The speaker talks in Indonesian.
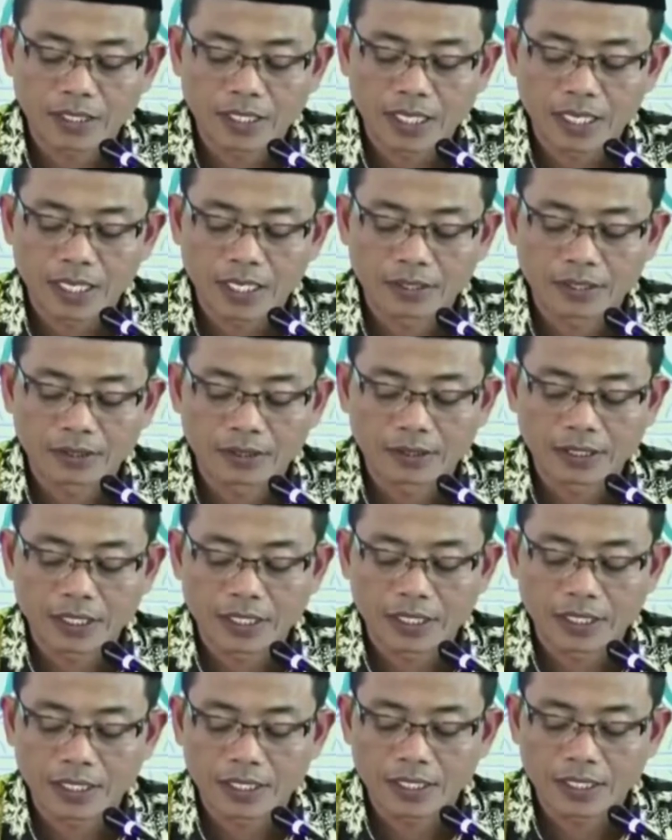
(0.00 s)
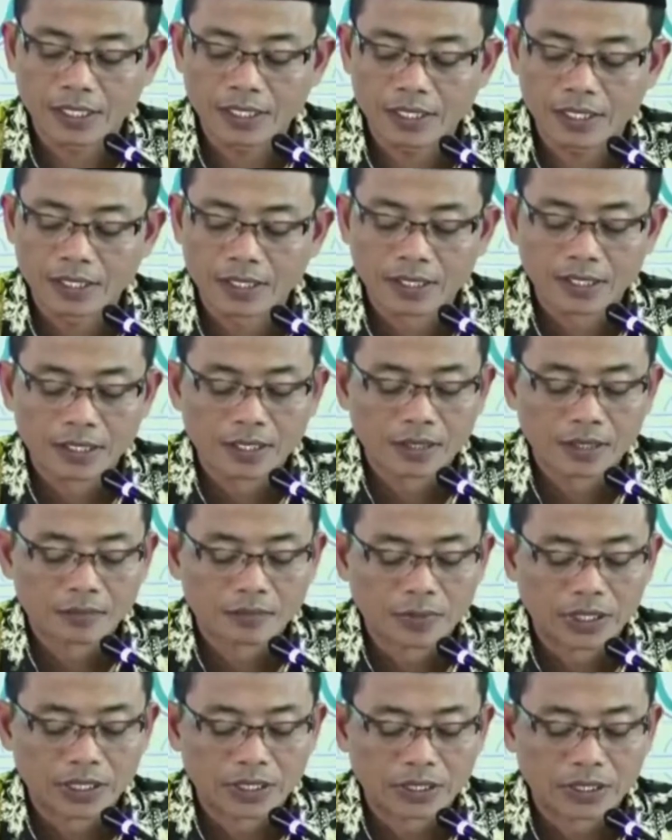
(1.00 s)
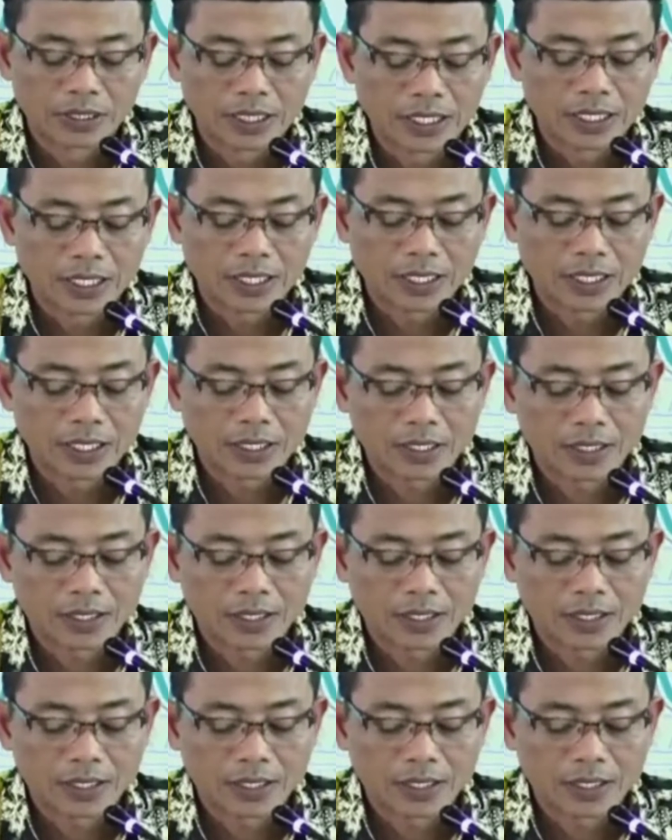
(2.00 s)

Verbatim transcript: antara benda